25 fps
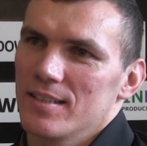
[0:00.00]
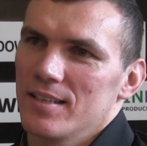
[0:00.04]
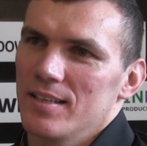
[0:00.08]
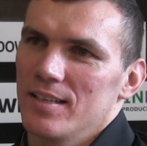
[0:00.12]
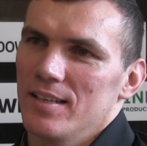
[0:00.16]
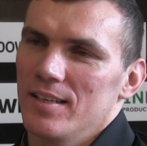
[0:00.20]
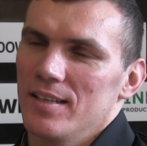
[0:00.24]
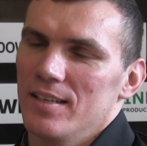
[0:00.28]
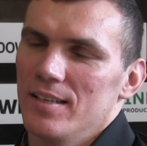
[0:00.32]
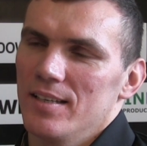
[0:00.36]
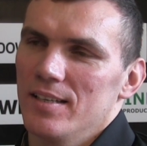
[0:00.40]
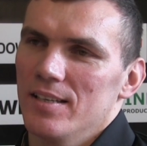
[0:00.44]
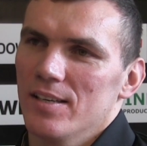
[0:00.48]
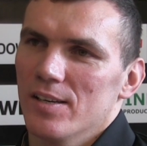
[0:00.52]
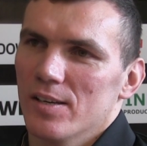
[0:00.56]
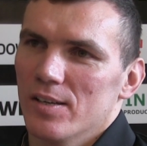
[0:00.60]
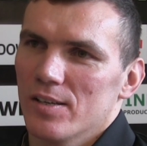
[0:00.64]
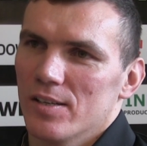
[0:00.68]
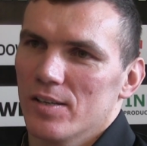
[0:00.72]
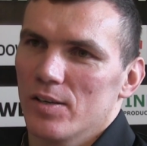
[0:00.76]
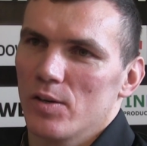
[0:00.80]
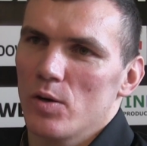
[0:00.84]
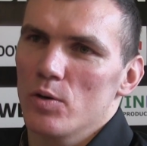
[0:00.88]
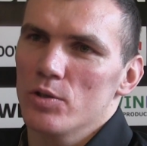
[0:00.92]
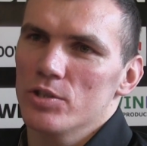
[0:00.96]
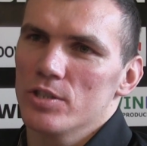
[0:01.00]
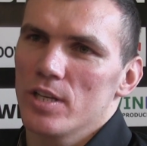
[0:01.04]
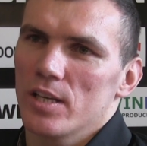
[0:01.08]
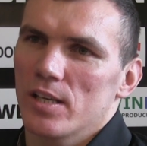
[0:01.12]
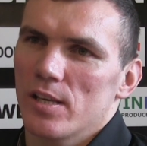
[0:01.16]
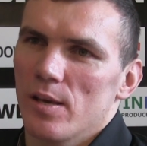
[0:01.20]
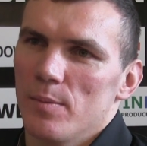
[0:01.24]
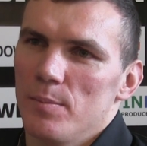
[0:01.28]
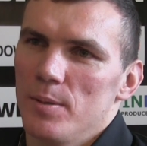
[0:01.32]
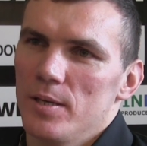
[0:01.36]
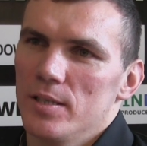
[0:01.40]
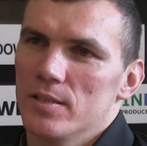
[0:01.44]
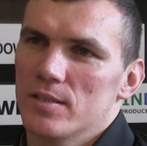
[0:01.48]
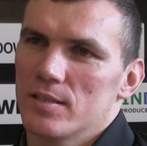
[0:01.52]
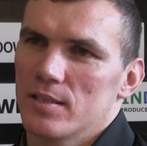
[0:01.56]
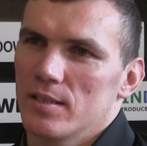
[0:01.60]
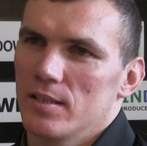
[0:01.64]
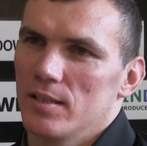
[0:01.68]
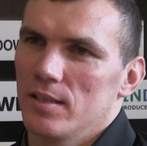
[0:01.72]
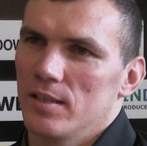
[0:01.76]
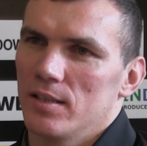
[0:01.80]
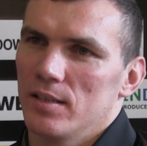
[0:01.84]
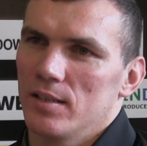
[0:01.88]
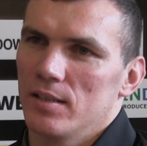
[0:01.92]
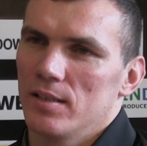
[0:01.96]
y, różnie kibice,
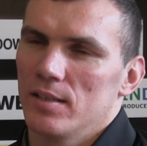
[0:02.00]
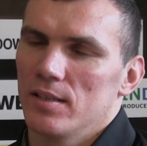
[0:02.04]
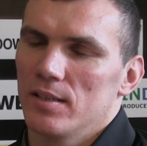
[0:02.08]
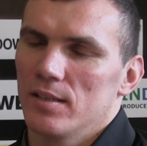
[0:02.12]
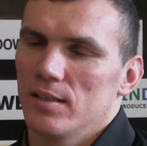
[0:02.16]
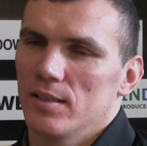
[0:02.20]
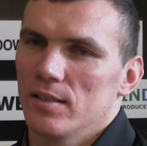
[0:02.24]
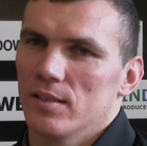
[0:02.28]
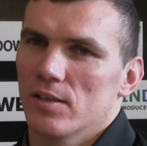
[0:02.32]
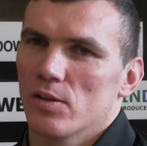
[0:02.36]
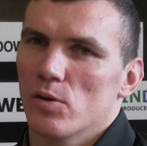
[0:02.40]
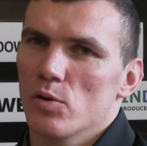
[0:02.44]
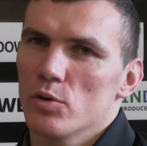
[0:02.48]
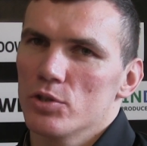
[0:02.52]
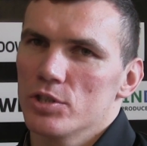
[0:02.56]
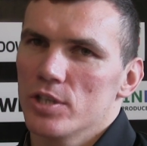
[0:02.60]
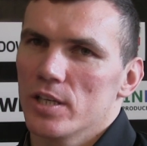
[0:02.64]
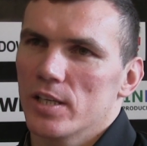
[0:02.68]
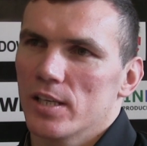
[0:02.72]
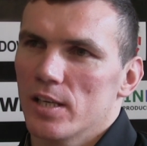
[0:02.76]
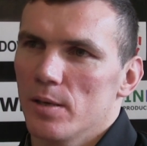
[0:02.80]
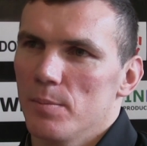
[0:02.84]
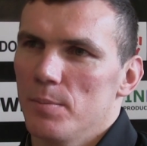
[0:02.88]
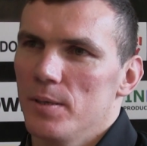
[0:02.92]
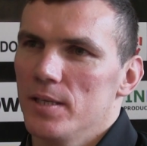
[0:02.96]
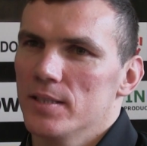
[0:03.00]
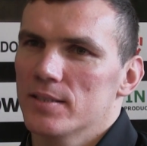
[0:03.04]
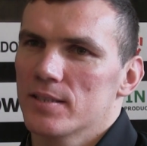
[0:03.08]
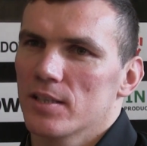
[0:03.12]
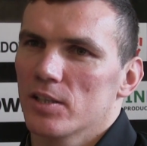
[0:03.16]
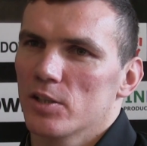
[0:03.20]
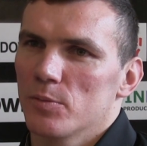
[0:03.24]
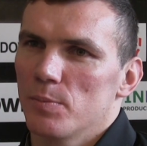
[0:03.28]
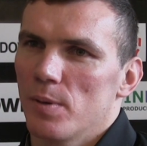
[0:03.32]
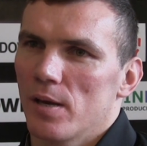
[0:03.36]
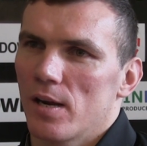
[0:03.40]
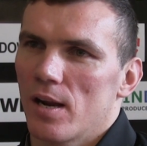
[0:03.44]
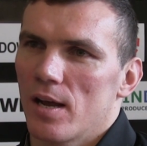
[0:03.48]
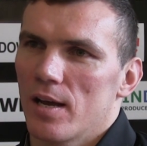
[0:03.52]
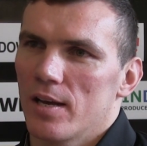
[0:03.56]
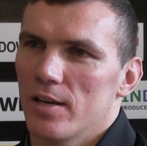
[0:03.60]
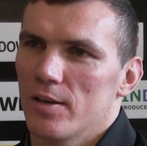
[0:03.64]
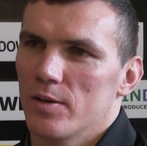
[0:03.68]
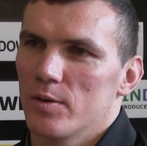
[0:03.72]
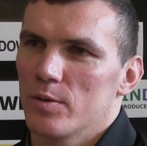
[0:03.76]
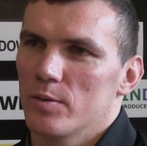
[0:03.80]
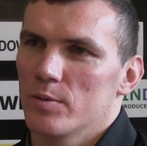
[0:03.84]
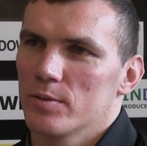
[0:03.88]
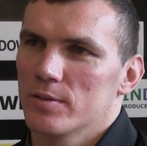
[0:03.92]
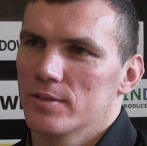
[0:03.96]
różnie kibice
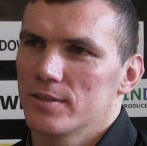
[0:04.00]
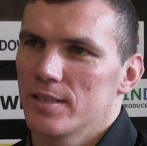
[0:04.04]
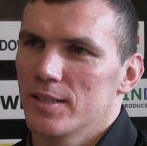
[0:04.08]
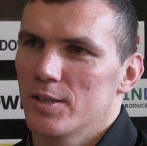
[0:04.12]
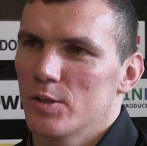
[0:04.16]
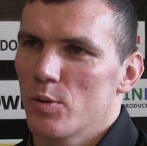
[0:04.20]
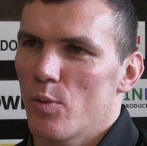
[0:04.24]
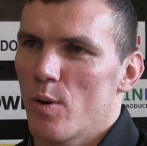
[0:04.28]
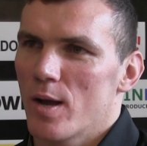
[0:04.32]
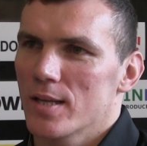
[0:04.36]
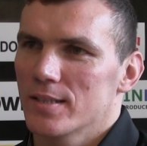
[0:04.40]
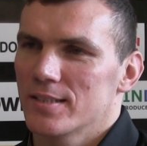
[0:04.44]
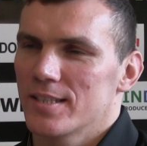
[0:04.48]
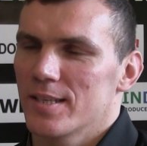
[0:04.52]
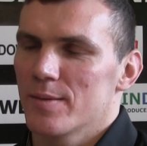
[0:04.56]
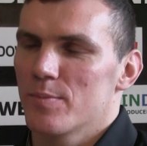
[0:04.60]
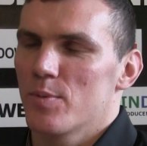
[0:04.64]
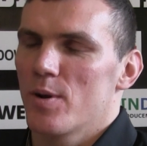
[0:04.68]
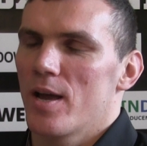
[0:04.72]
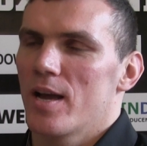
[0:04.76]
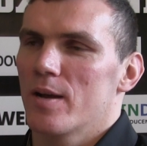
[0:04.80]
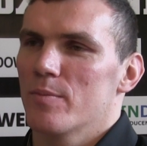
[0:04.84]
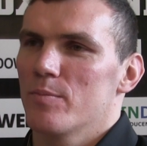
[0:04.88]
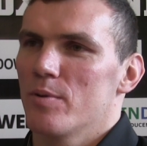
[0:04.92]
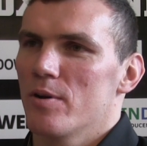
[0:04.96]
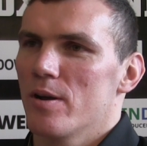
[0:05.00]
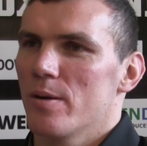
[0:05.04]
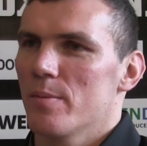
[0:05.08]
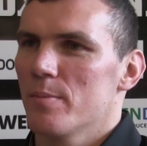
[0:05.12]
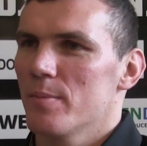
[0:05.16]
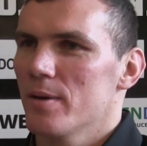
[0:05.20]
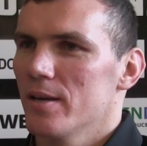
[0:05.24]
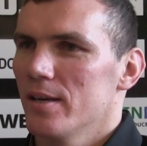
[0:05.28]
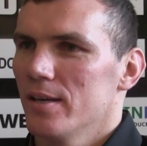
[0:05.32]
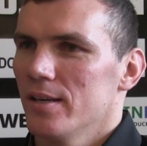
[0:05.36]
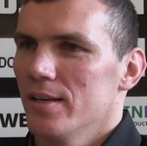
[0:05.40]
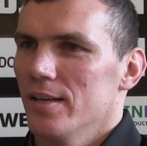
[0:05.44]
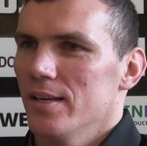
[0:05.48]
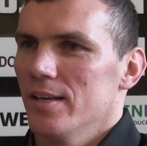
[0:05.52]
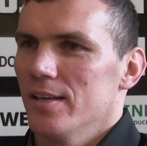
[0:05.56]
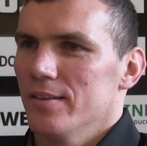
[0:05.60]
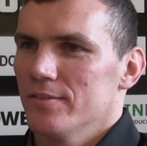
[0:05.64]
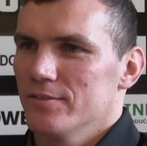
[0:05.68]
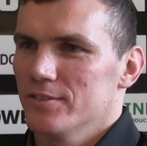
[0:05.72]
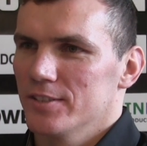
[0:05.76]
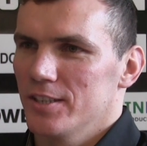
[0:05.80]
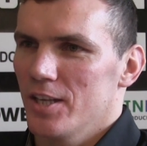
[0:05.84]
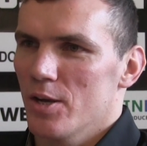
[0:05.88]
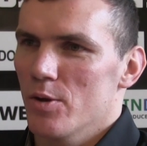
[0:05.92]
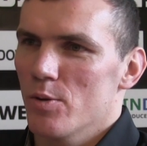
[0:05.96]
odbierają sytuację, bo jak byłem
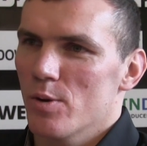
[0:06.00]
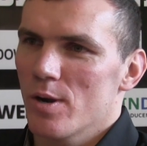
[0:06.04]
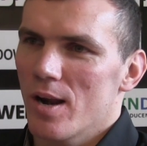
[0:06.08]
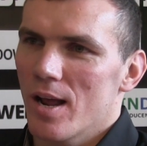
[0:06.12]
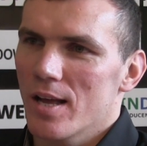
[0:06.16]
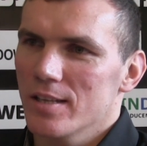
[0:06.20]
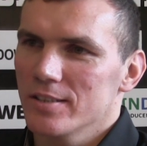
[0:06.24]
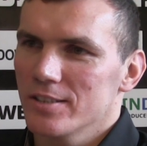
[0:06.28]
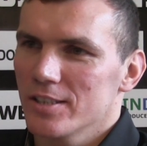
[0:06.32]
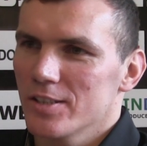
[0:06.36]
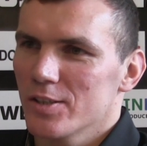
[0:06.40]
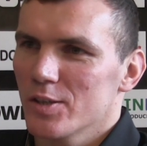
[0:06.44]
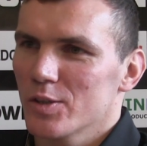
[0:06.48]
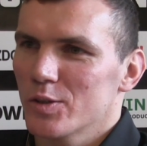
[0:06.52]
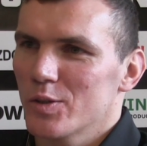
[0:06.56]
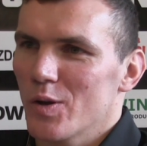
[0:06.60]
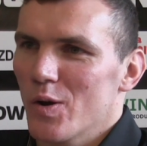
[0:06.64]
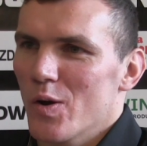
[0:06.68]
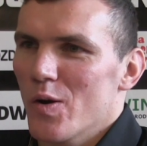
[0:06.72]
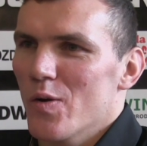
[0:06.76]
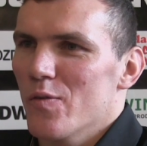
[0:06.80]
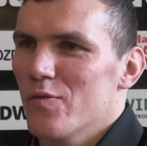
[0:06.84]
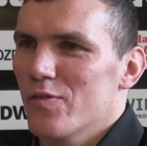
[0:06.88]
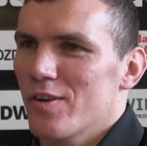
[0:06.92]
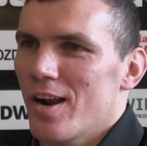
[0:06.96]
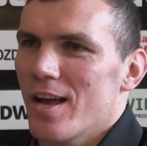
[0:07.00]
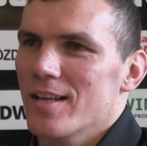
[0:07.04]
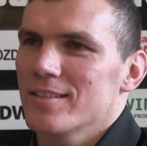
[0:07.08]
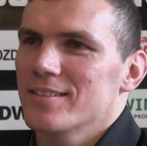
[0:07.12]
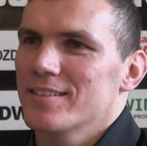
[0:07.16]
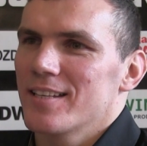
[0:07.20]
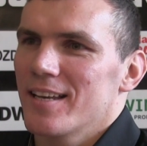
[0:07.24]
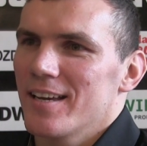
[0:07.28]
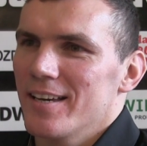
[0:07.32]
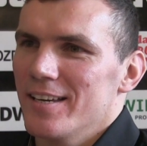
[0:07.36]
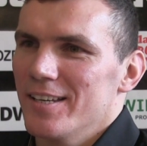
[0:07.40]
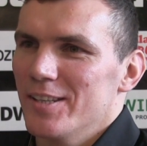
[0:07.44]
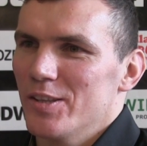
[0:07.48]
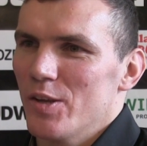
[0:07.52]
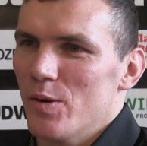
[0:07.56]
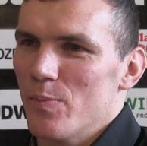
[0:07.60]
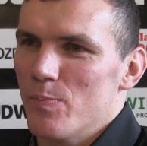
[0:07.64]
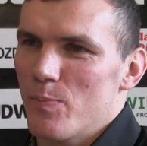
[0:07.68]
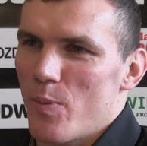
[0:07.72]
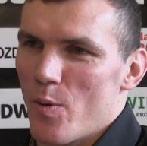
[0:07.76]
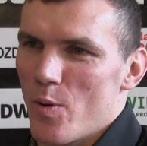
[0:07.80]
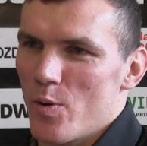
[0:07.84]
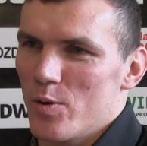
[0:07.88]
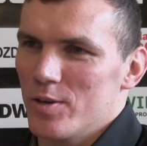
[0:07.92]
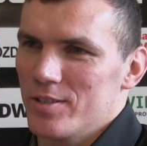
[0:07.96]
w Irlandzie, no to wracaj do
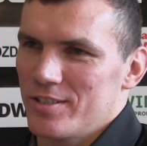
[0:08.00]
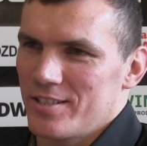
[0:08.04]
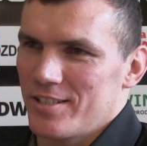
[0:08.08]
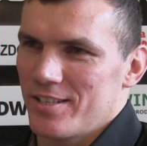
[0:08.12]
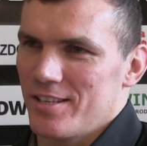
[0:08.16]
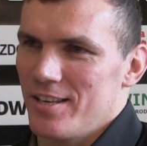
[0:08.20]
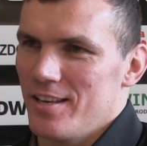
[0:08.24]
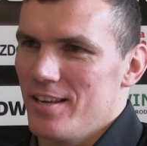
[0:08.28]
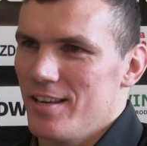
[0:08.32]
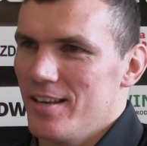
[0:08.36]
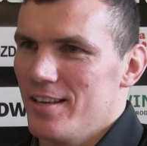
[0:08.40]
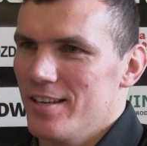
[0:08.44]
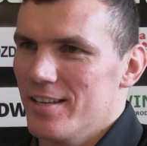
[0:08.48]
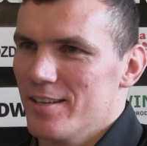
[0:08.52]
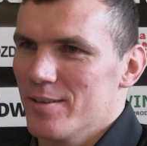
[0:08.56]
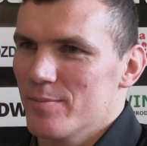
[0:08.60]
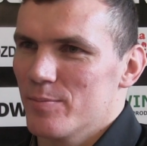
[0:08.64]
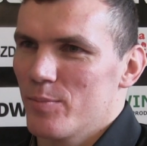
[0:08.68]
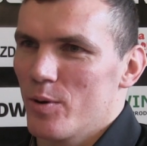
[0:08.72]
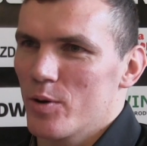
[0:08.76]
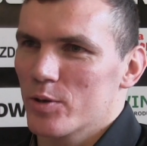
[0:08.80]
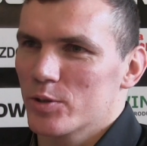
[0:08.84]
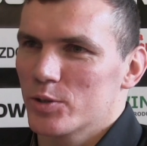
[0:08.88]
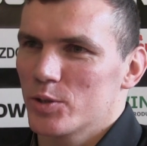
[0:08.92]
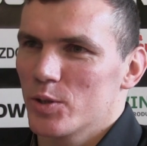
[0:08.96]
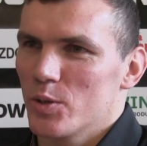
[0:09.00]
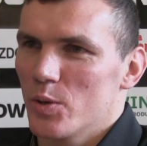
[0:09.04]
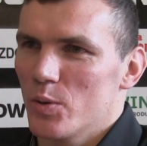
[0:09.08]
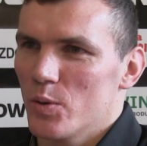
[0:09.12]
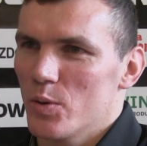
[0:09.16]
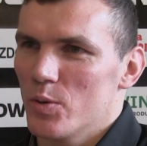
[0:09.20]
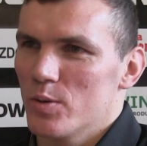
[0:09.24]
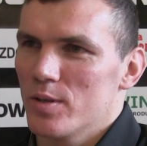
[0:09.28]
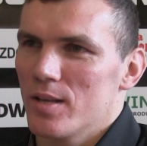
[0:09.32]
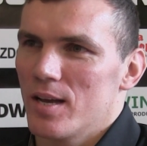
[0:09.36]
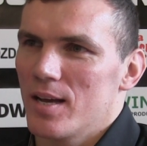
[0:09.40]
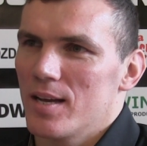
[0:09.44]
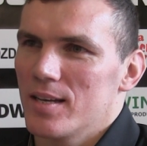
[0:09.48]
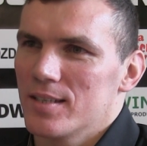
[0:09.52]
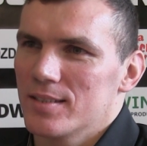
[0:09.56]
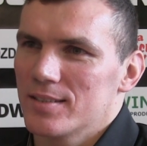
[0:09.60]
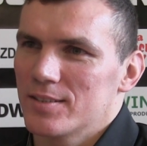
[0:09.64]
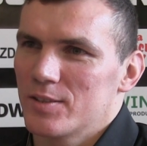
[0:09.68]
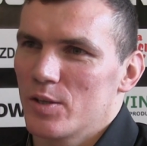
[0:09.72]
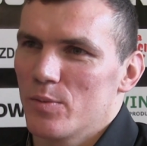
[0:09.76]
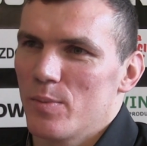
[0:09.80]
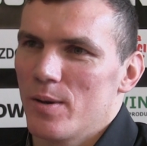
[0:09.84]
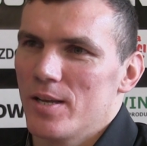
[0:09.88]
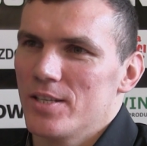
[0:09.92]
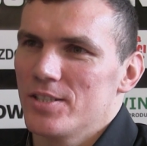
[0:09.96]
Polski, boksuj u
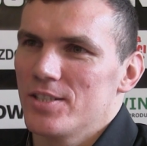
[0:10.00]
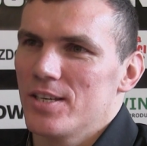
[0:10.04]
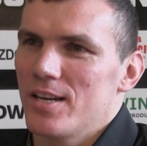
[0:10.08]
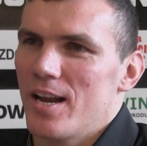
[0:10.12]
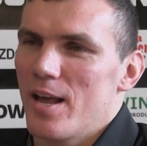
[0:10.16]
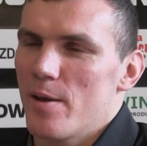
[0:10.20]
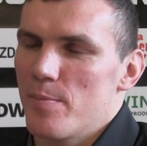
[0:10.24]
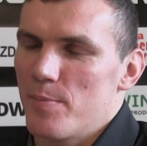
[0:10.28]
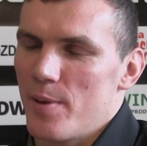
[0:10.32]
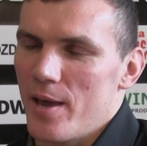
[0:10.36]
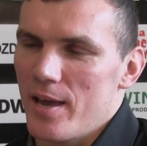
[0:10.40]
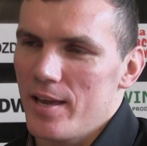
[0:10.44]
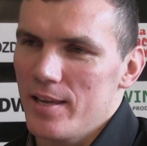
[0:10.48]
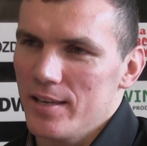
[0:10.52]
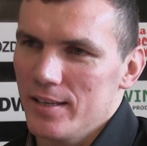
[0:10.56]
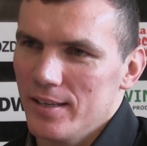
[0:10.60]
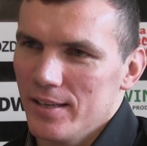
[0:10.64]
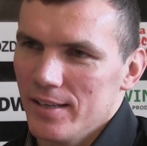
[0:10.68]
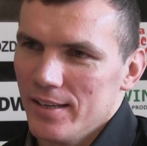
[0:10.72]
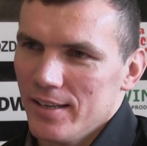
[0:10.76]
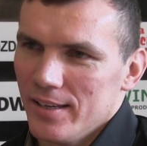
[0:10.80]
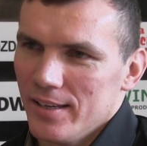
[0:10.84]
nas, tu będzie lepiej.